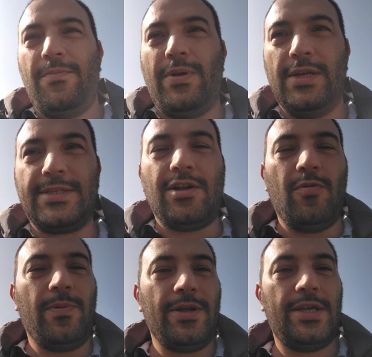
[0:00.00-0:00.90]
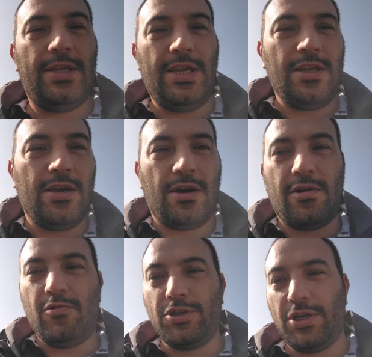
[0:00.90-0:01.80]
перестал платить деньги
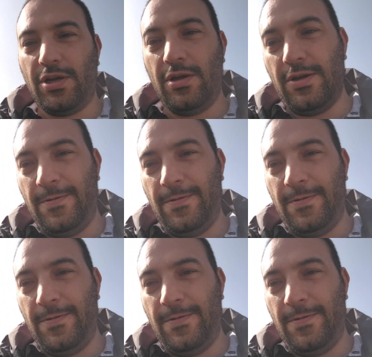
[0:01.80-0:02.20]
хорошие,